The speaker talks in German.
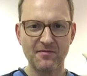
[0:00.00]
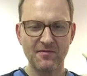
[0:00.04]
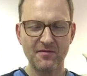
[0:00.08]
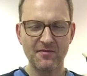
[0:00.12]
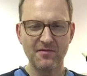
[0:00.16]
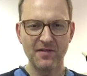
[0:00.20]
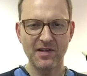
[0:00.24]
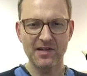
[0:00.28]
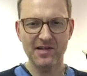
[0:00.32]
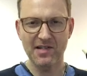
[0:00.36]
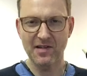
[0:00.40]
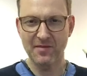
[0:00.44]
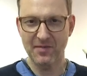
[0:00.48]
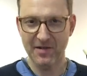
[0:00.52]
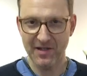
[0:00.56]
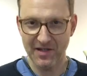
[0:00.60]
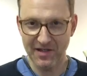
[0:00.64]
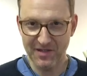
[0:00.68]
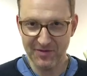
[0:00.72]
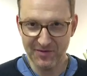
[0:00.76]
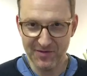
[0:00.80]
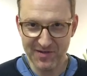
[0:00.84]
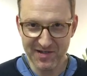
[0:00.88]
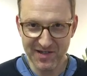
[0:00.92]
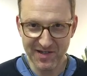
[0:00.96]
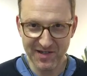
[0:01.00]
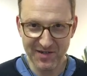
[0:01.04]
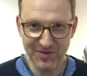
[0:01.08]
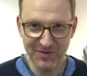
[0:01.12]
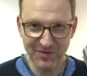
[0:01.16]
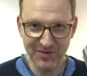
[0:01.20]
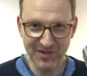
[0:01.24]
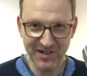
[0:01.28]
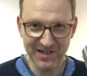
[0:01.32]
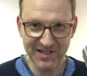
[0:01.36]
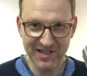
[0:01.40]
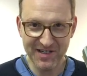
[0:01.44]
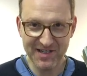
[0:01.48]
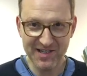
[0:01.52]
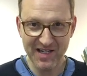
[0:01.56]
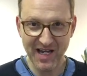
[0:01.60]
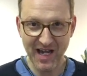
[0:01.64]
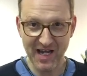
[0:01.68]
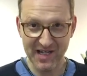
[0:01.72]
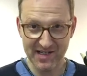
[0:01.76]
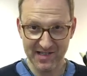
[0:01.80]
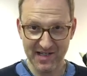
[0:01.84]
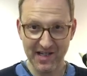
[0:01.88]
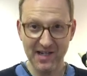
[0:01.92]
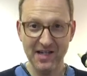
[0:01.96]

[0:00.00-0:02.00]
was aber in unserer Tonart jetzt S